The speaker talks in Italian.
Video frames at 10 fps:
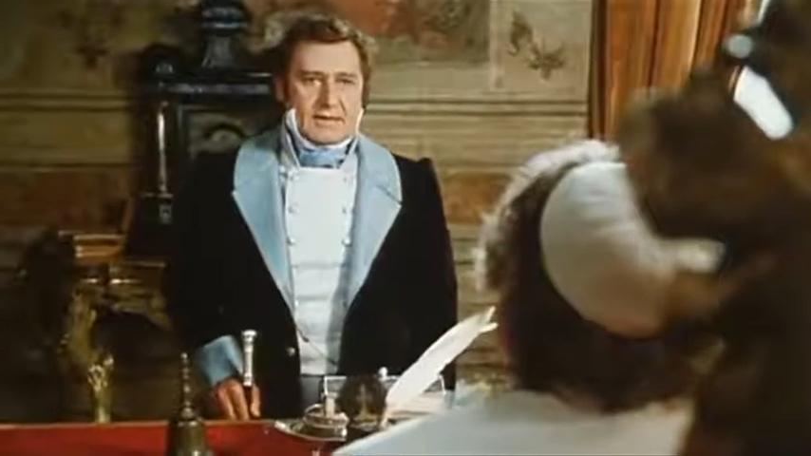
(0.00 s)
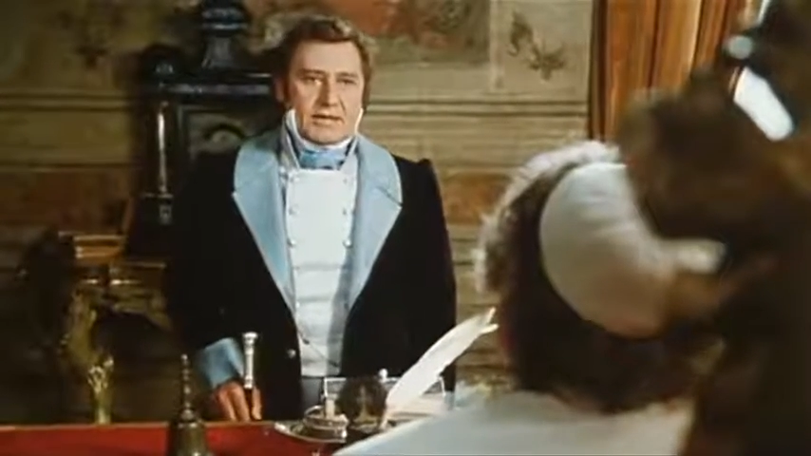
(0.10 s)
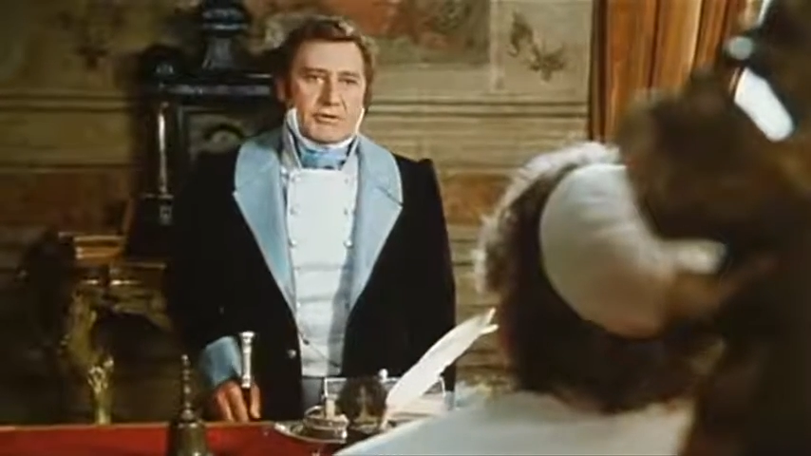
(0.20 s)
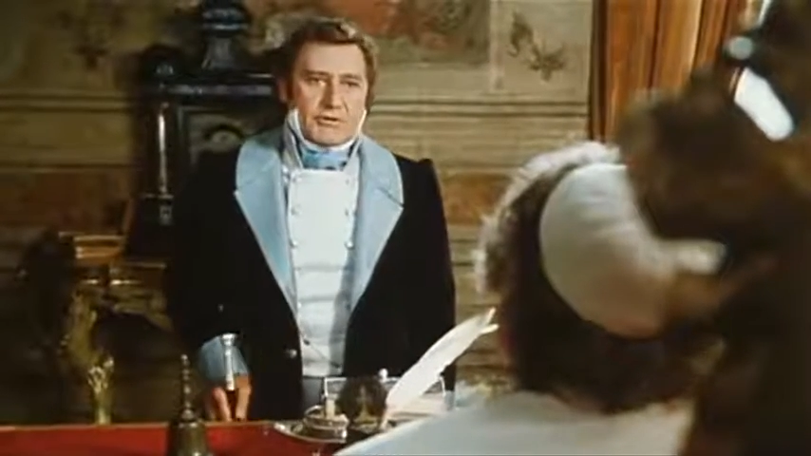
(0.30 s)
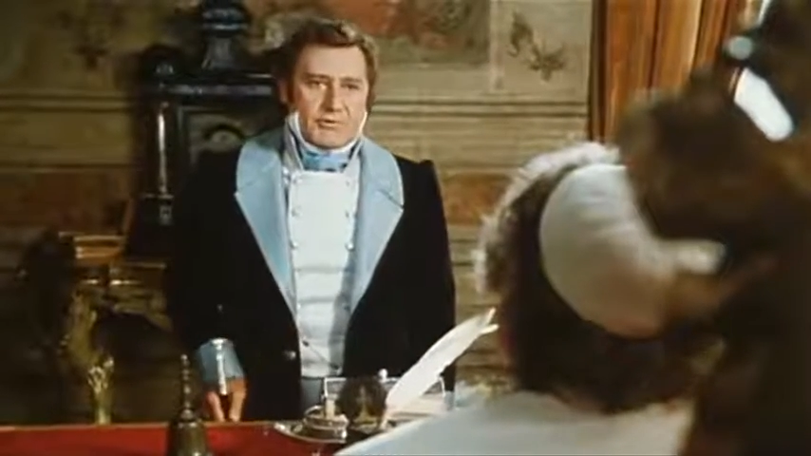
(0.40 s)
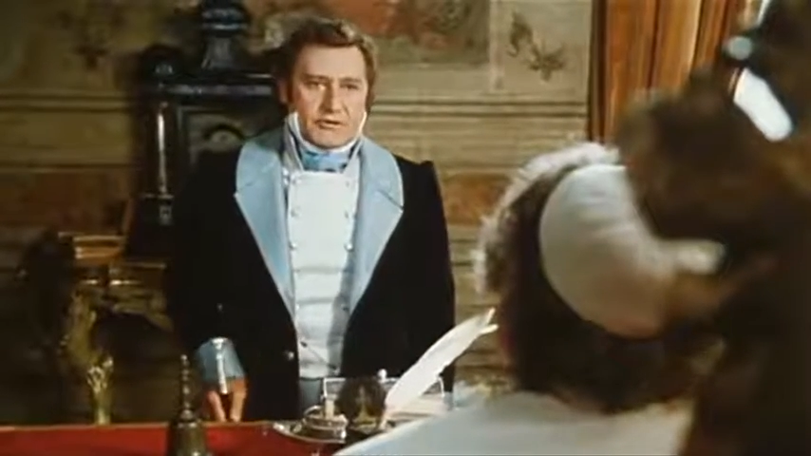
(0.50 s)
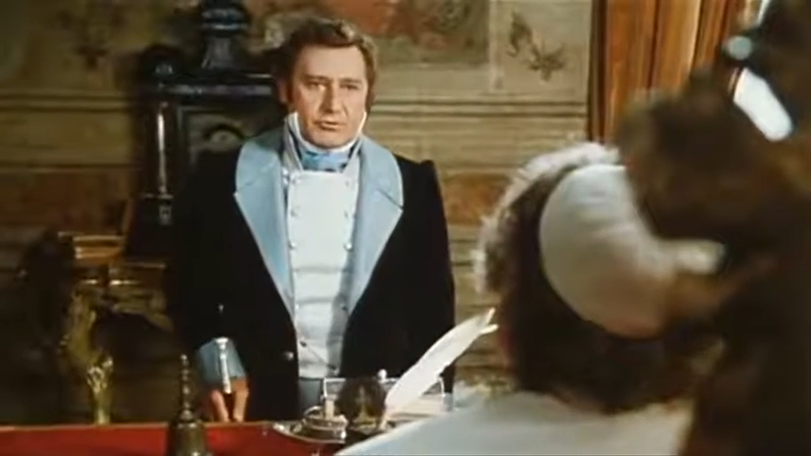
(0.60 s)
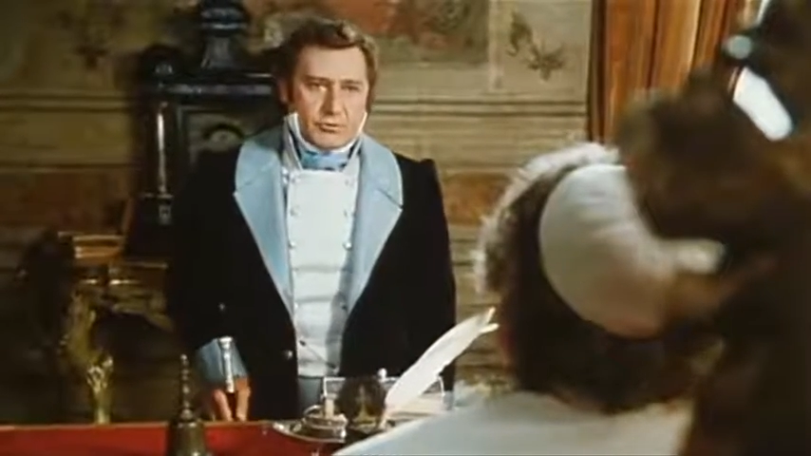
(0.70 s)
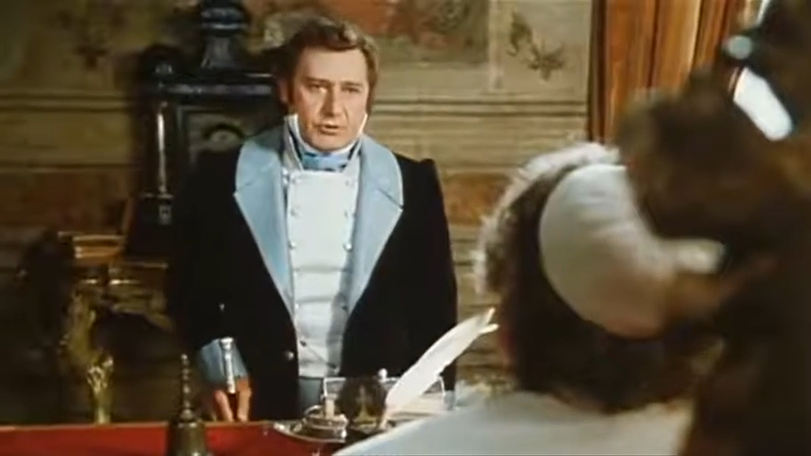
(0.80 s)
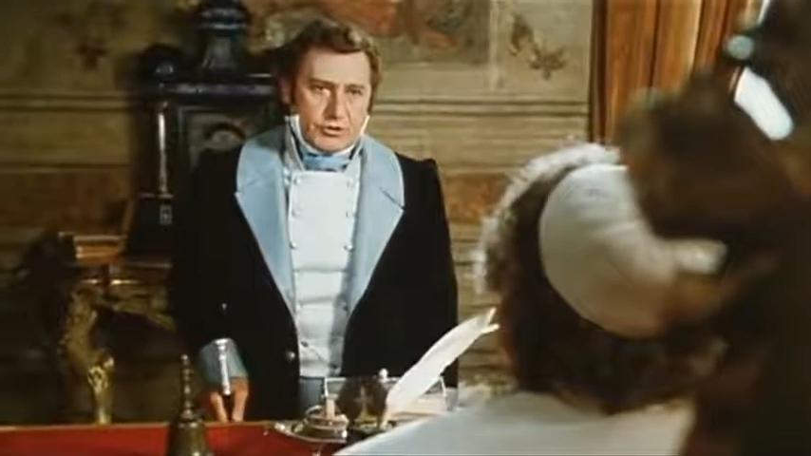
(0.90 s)
io avevo
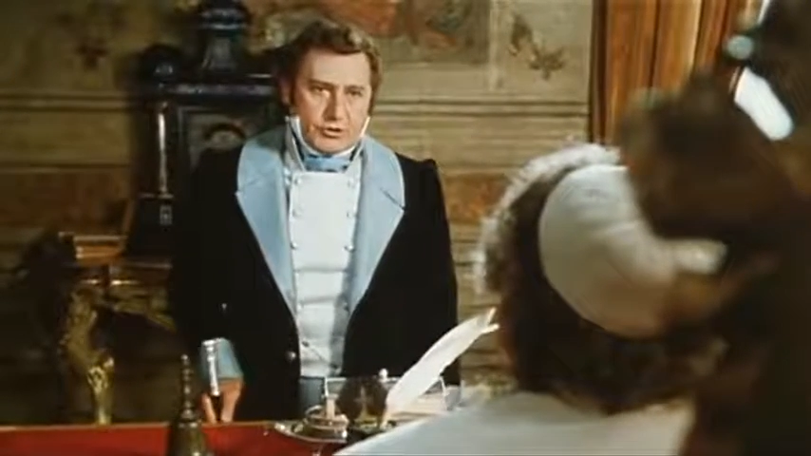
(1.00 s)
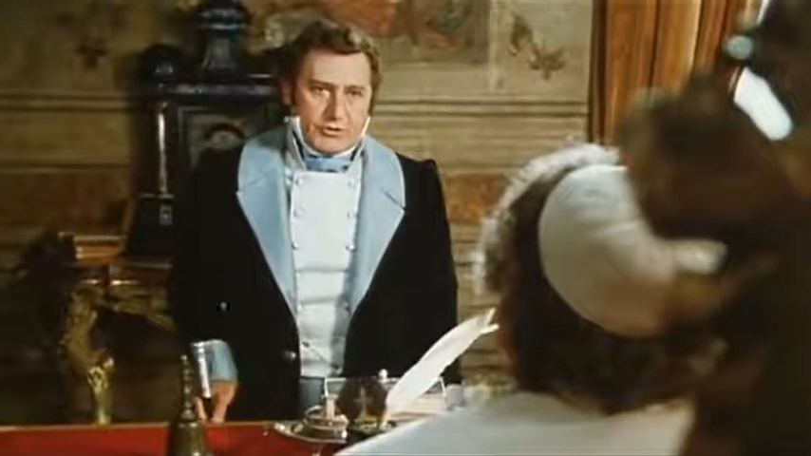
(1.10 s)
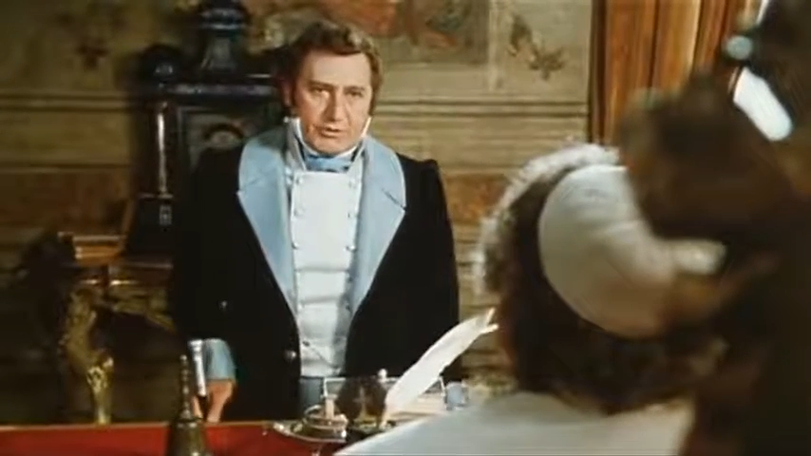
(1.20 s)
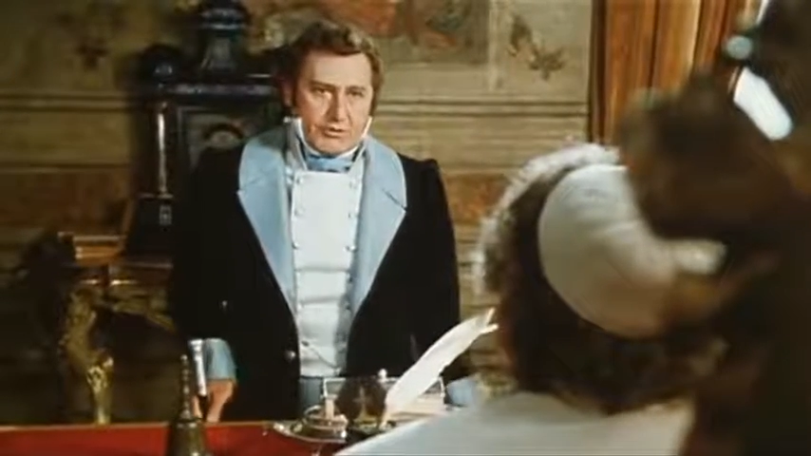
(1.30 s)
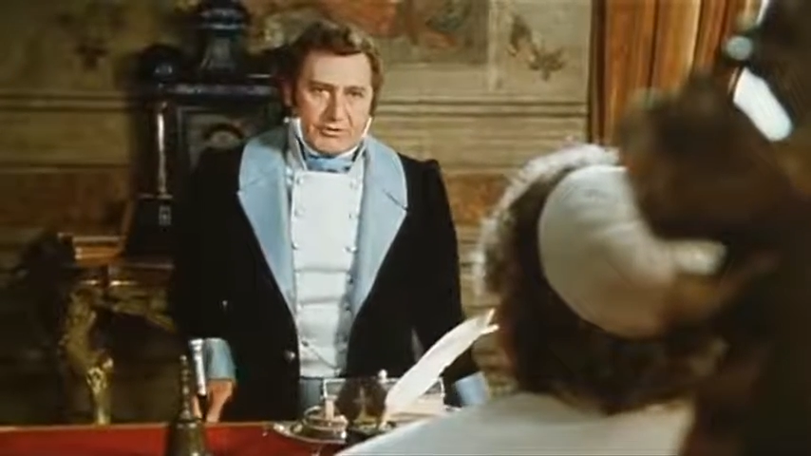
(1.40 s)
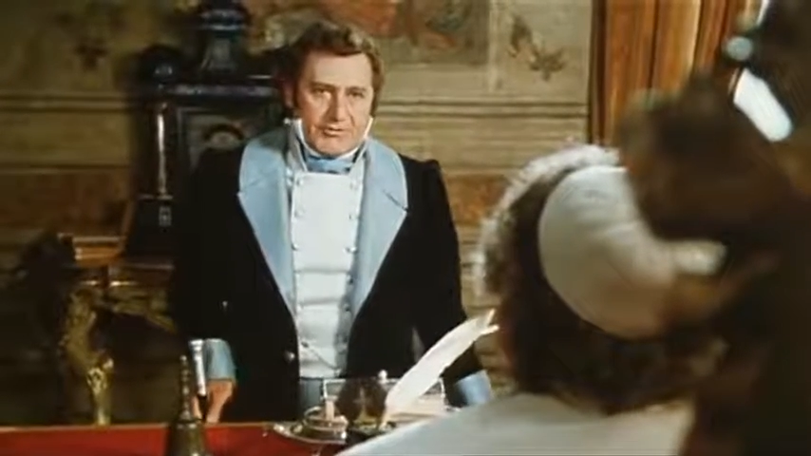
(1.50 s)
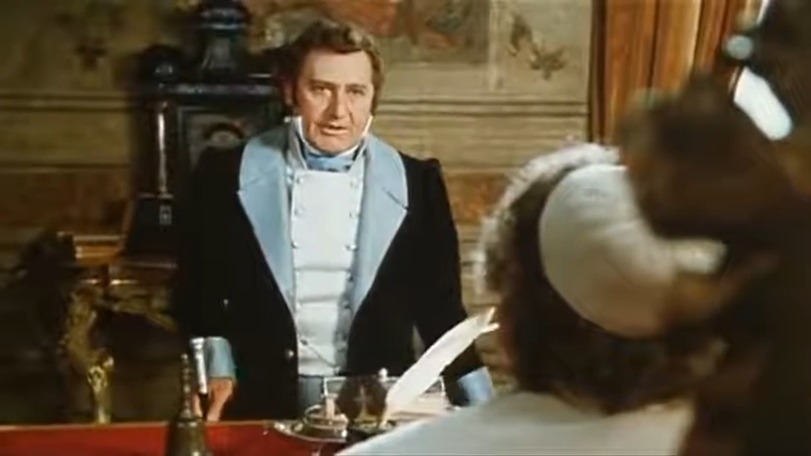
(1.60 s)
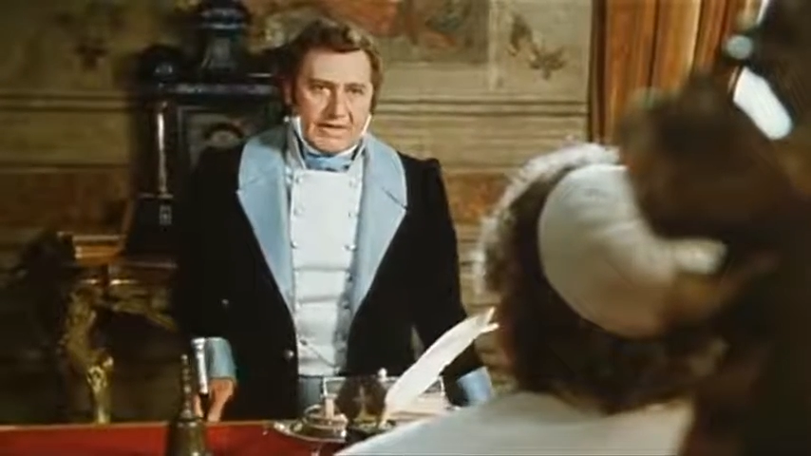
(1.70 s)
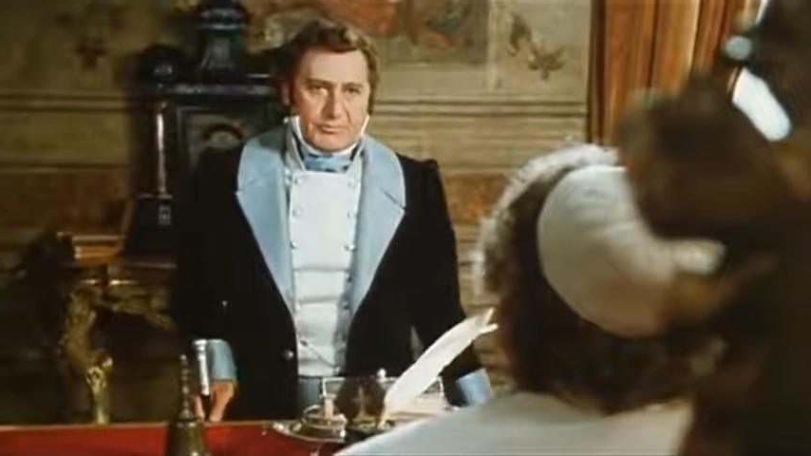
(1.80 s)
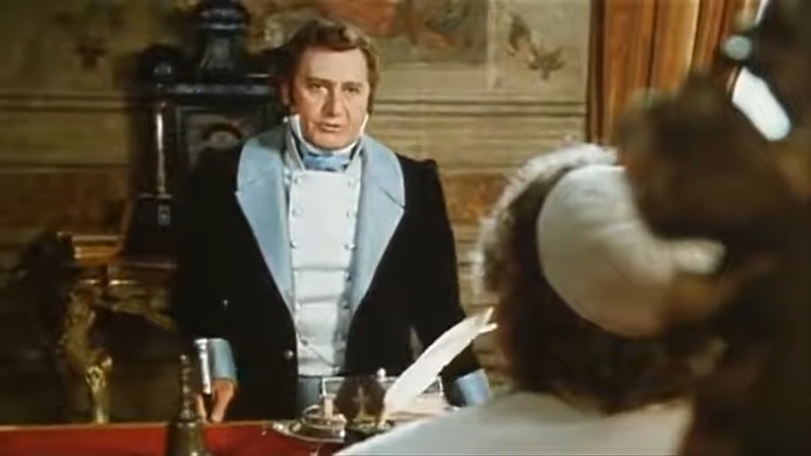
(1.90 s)
fatto un torto a un povero
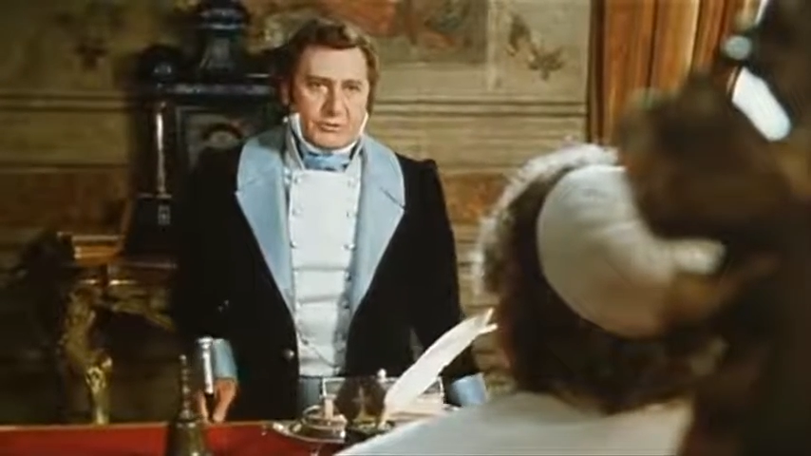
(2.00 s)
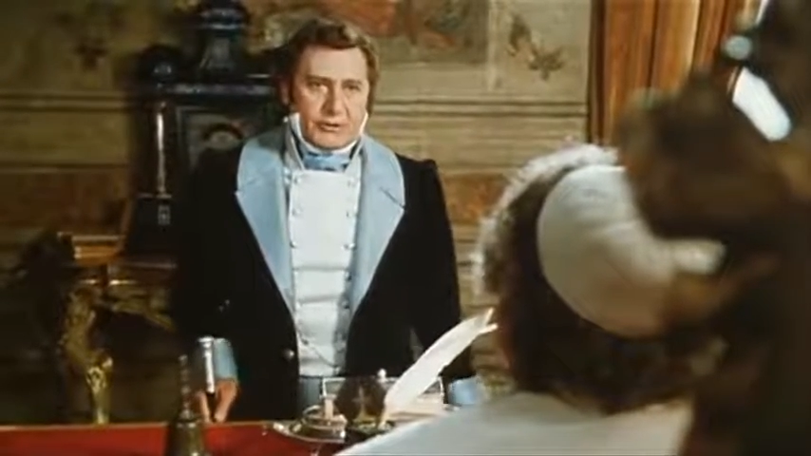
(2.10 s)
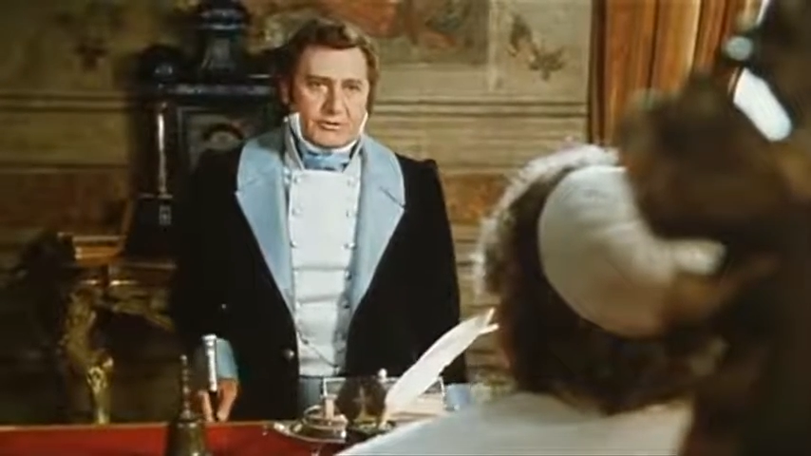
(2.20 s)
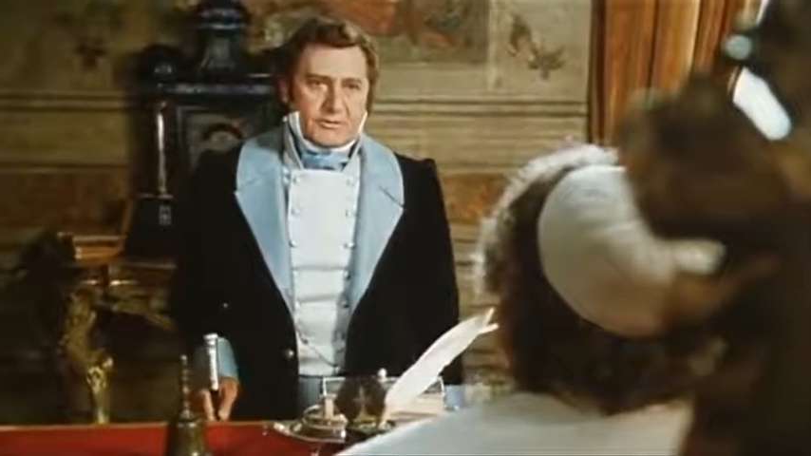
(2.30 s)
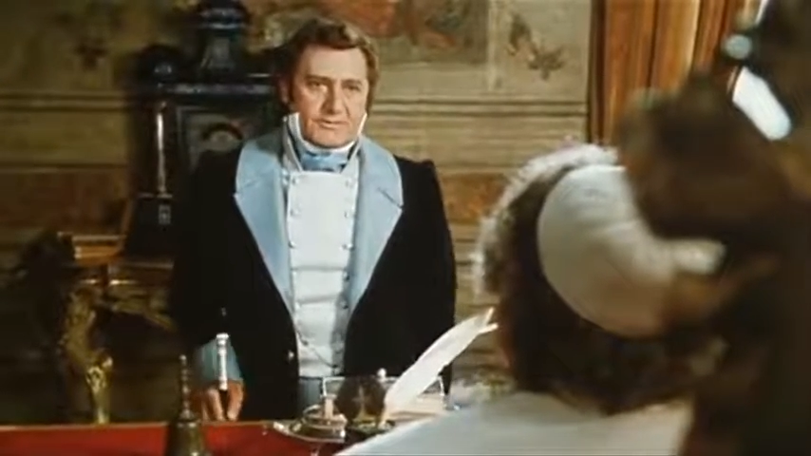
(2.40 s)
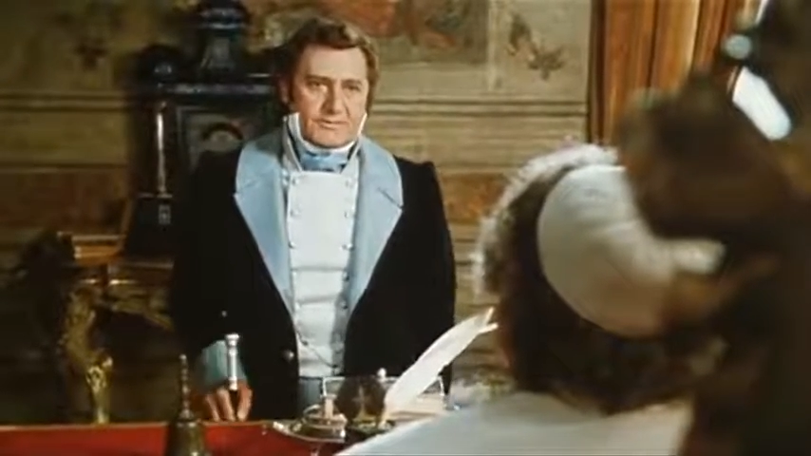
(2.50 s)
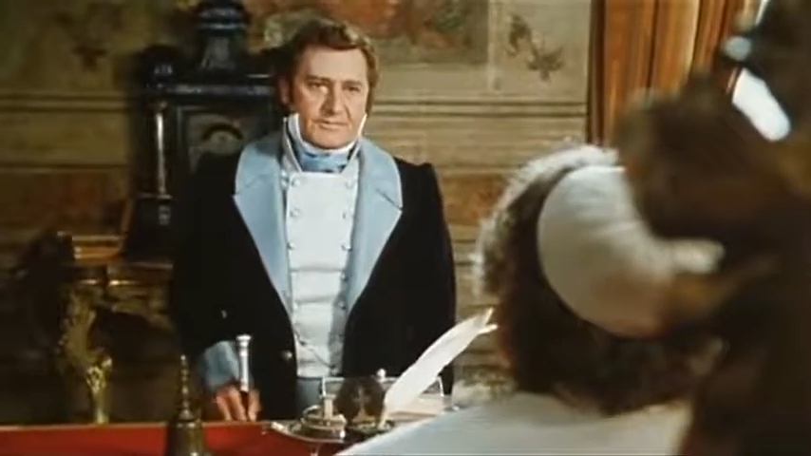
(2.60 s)
falegname giudio,